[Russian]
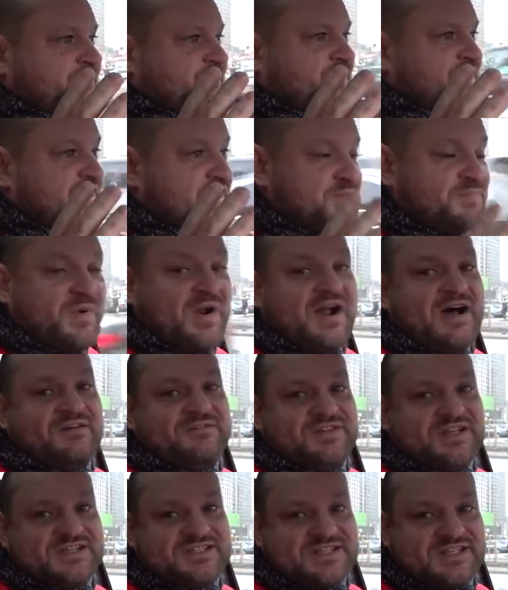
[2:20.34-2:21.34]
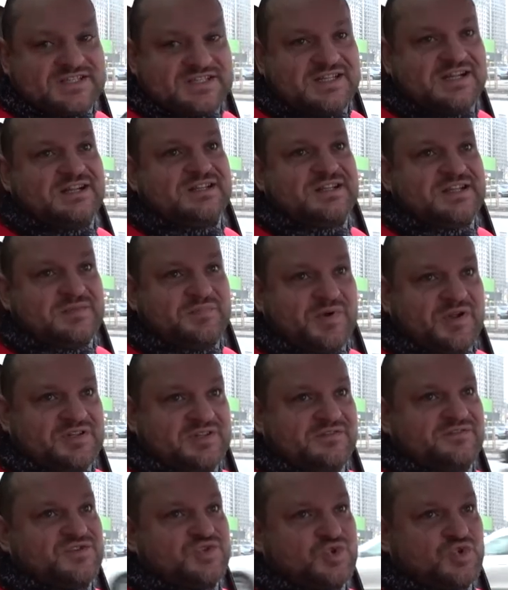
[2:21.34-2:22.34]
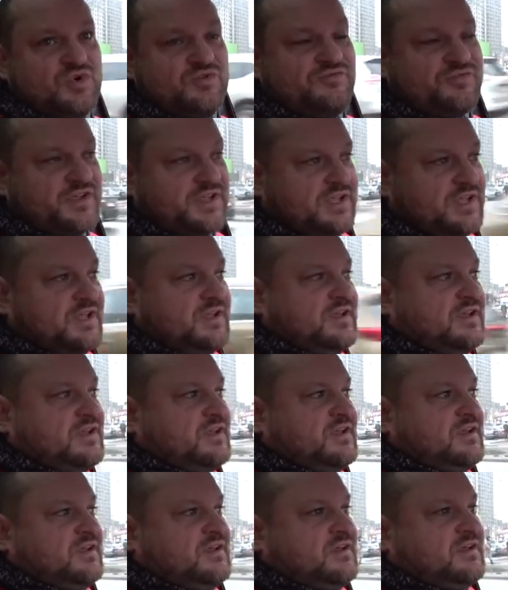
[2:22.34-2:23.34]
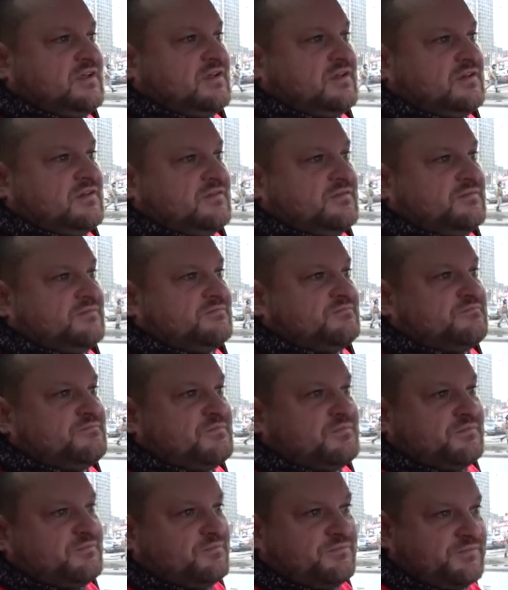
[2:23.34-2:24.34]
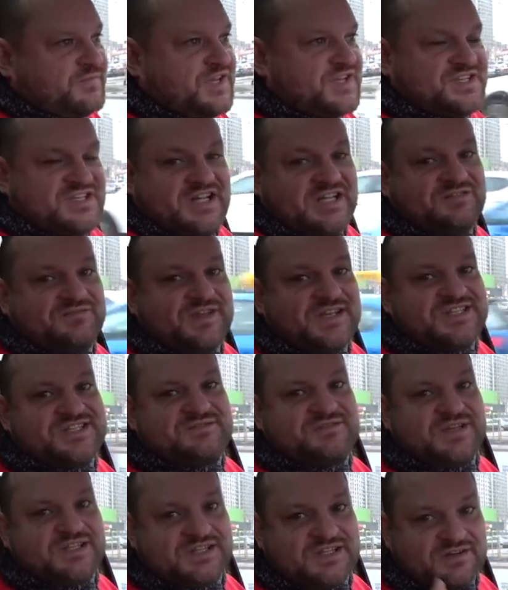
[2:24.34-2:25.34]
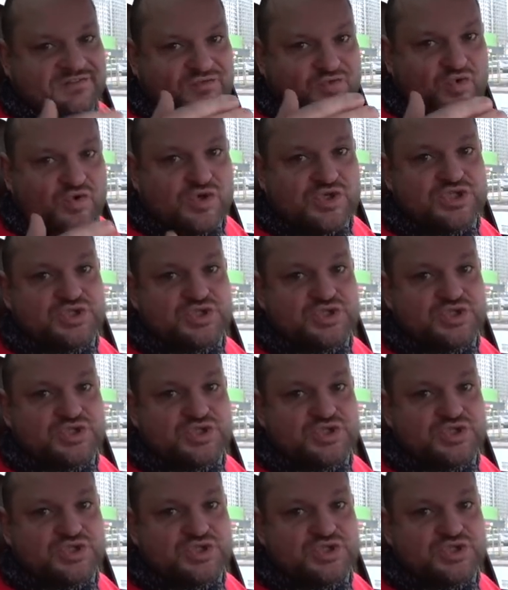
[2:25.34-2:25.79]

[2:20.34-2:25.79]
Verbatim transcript: неправда со стороны продавцов и несоответствие того,